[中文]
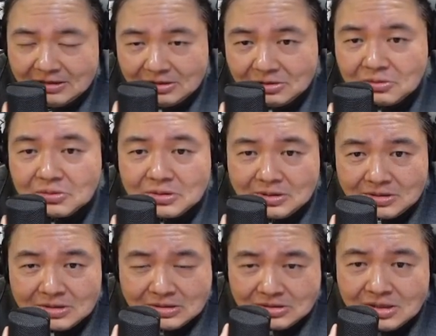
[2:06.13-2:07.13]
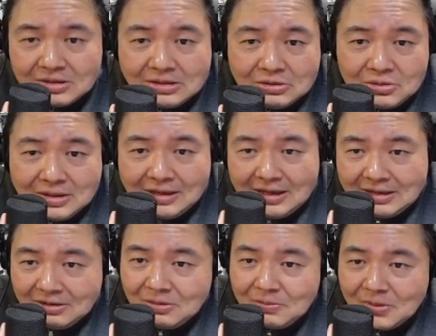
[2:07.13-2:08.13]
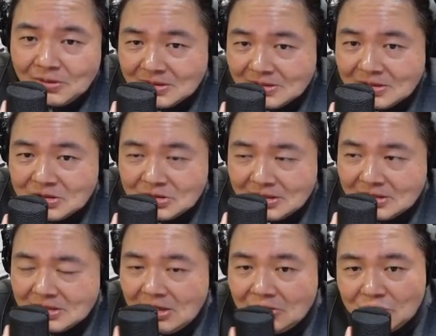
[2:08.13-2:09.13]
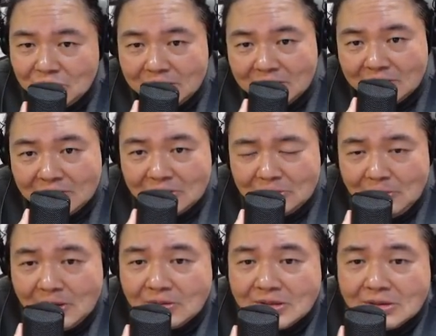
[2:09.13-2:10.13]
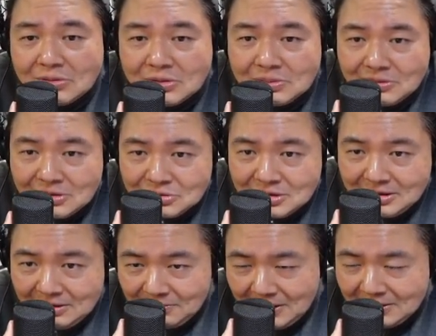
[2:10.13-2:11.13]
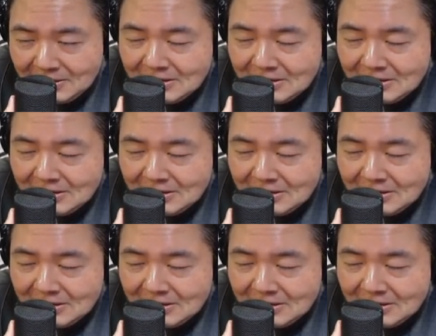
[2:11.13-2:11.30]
因为我只是只知道理论啊，然后没有真的实地操作，其实没有机会就不会去练嘛，